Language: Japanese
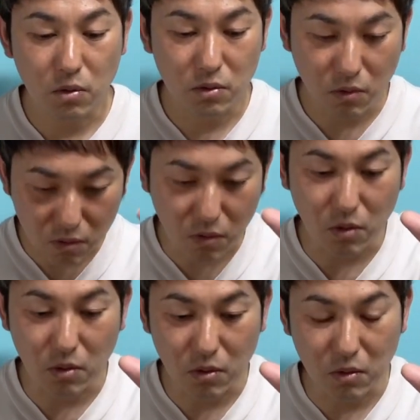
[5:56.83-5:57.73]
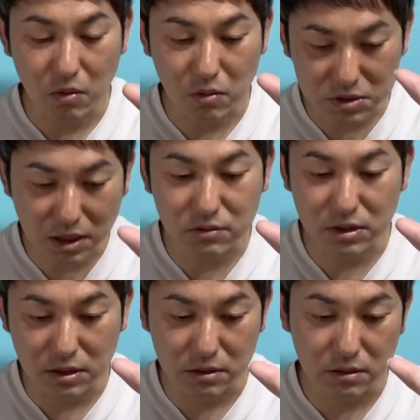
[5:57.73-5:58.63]
5個5作
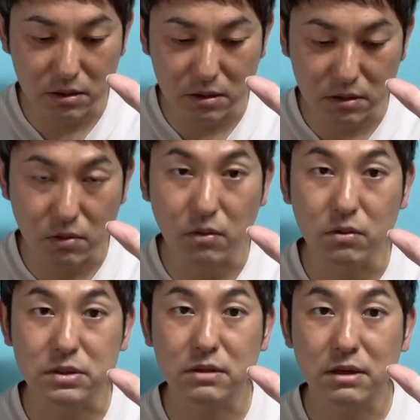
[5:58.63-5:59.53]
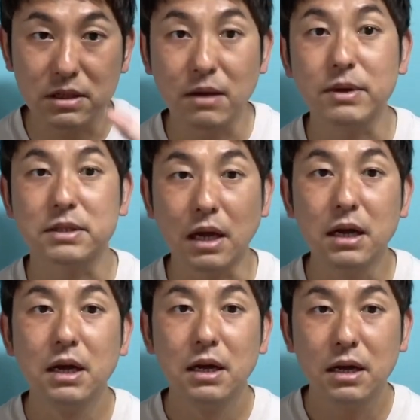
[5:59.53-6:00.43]
品、えー、候補作が出ました、
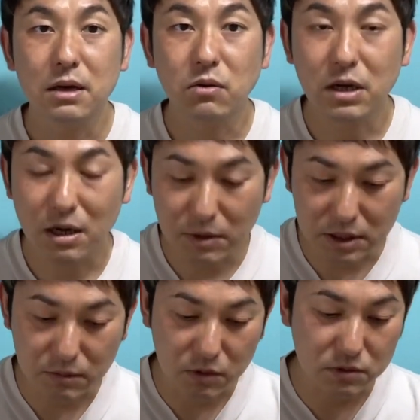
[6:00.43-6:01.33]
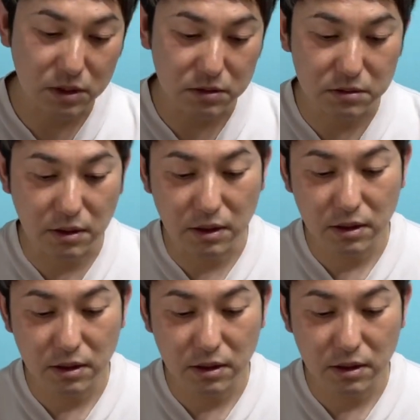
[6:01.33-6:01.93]
えー、これからまた僕はですね、